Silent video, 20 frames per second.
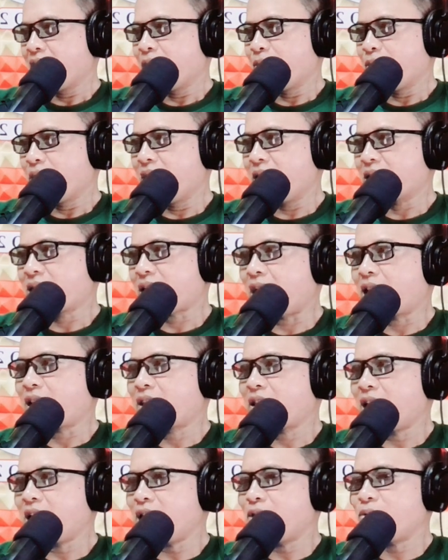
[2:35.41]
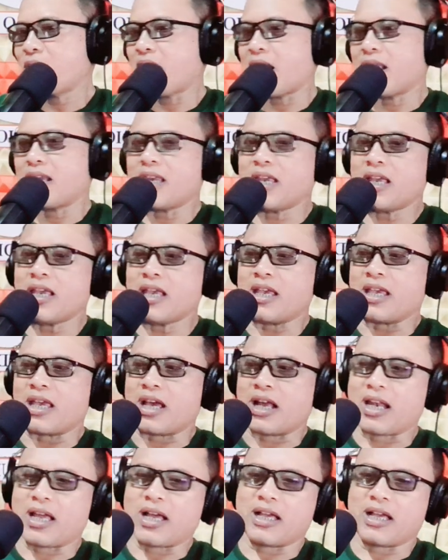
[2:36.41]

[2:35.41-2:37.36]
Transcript: Ini Santi juga nih yang